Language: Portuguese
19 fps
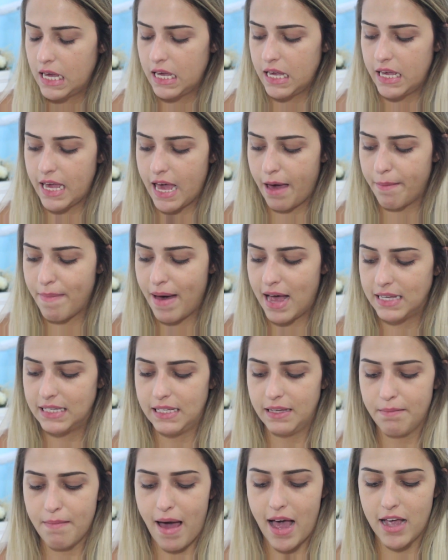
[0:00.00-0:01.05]
e a
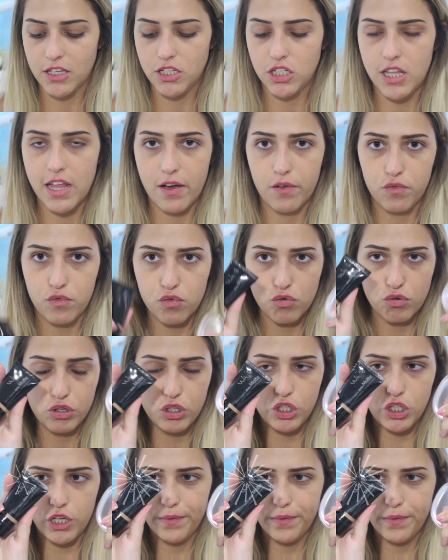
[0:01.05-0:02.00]
base mate da Vult.